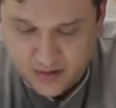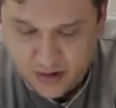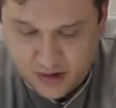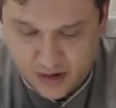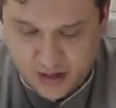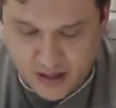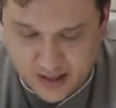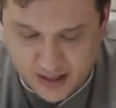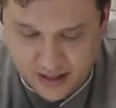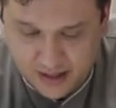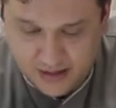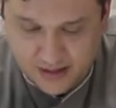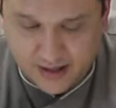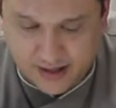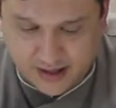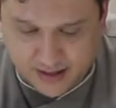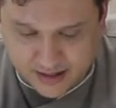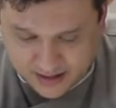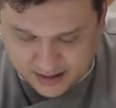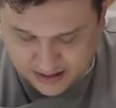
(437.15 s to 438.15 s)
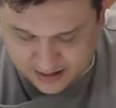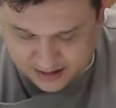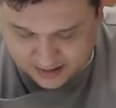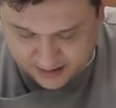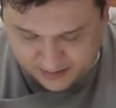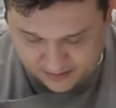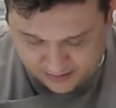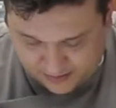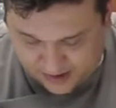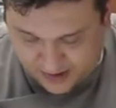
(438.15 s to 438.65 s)
Olha que ela, ela é
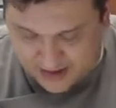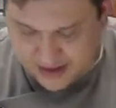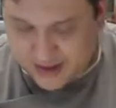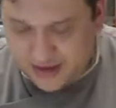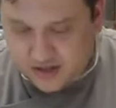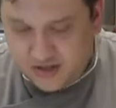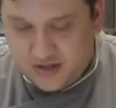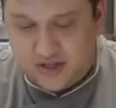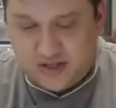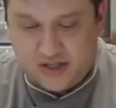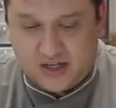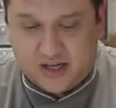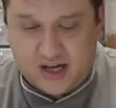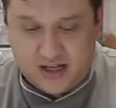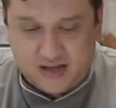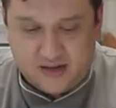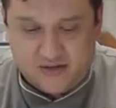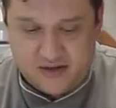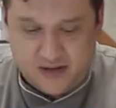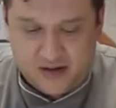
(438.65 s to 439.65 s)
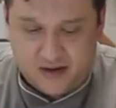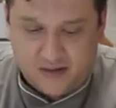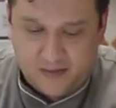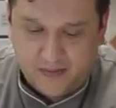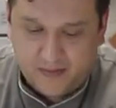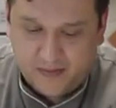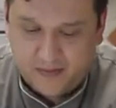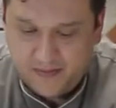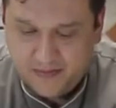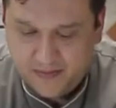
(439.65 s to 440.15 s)
facinho de esticar, tá vendo?
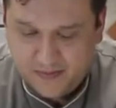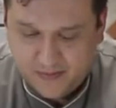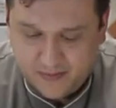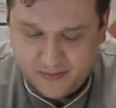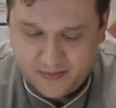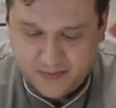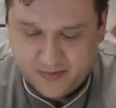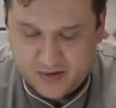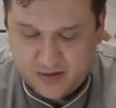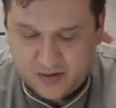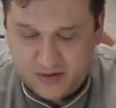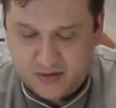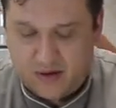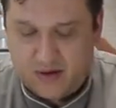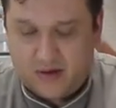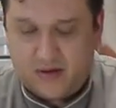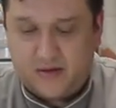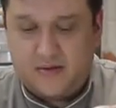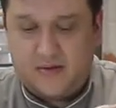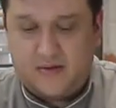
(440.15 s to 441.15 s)
Ó,